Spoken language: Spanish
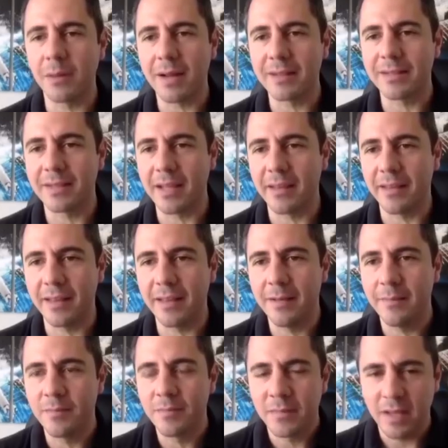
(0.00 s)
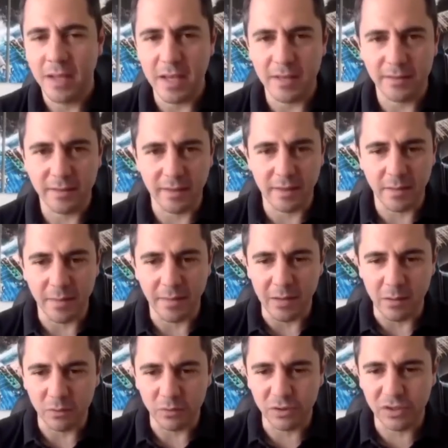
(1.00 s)
Hoy vamos a hablar acerca de este
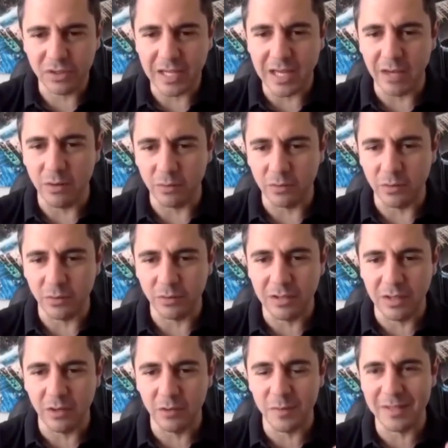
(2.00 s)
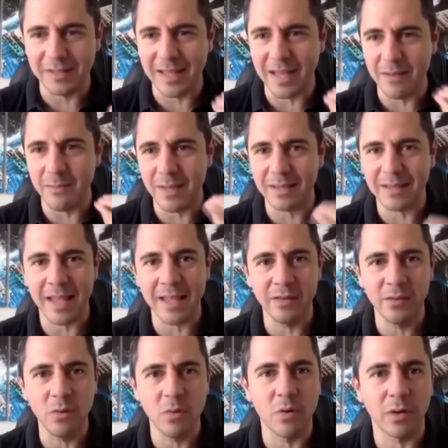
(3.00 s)
tema de los celos. Los celos me están
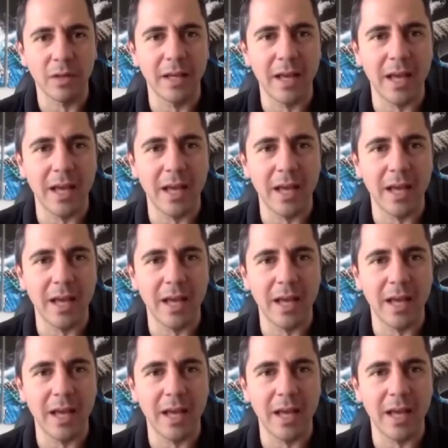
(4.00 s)
matando.